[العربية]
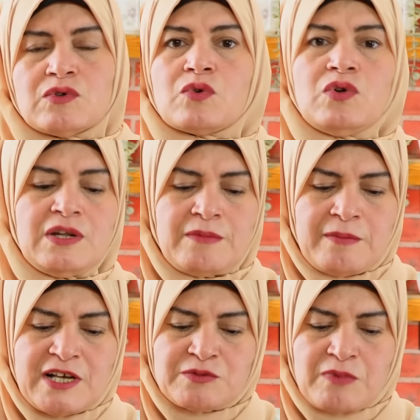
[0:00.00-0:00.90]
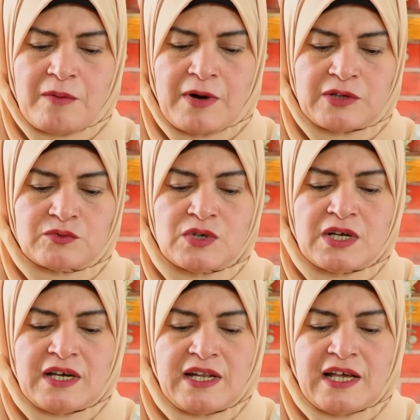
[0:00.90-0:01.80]
والكل ما يبقاش مع بعض
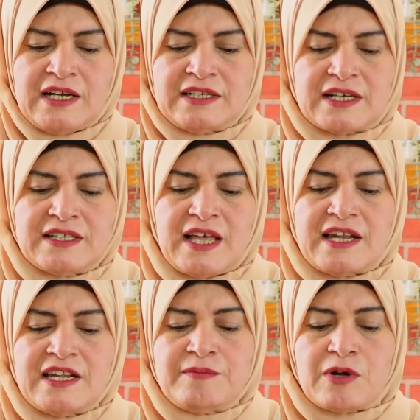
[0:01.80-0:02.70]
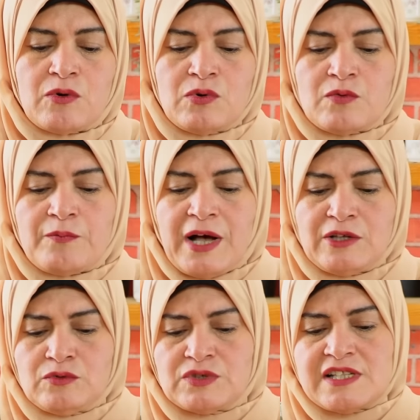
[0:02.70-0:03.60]
لا احنا كده قلبنا كله
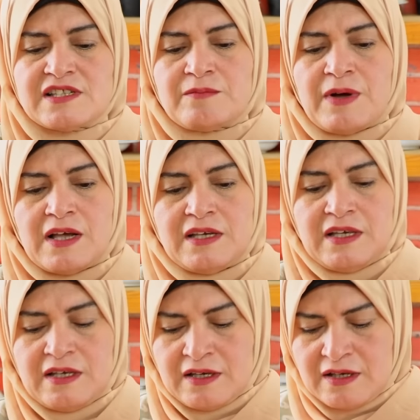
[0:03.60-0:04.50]
ببعضه وننزل بقى ايه